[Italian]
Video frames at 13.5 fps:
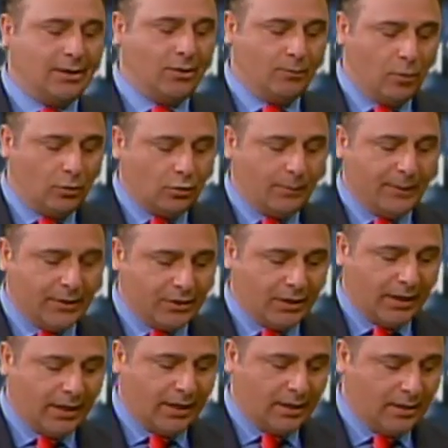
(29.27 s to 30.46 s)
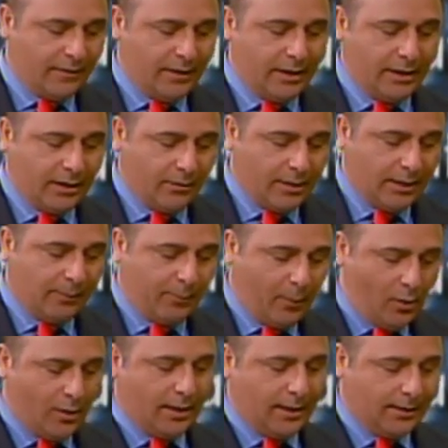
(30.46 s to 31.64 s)
Oh, eh ho molto piacere di avere qui ad
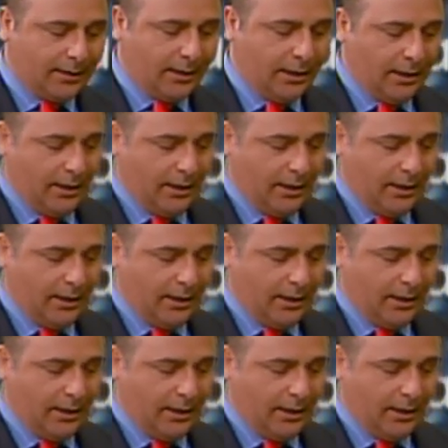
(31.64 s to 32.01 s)
Ippocrate